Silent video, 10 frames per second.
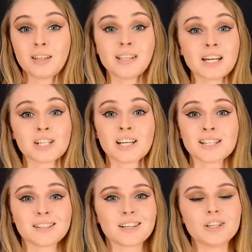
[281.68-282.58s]
Наша
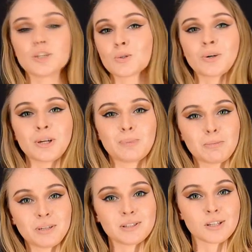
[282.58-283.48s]
оценка истории
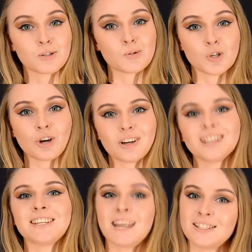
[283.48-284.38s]
про принцессу Чок
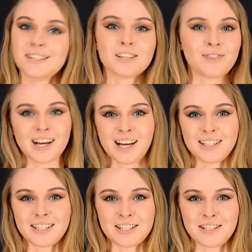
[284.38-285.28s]
10
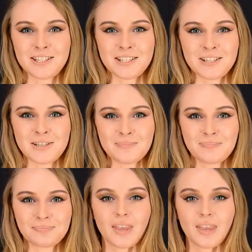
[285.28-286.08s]
авокадо из 10.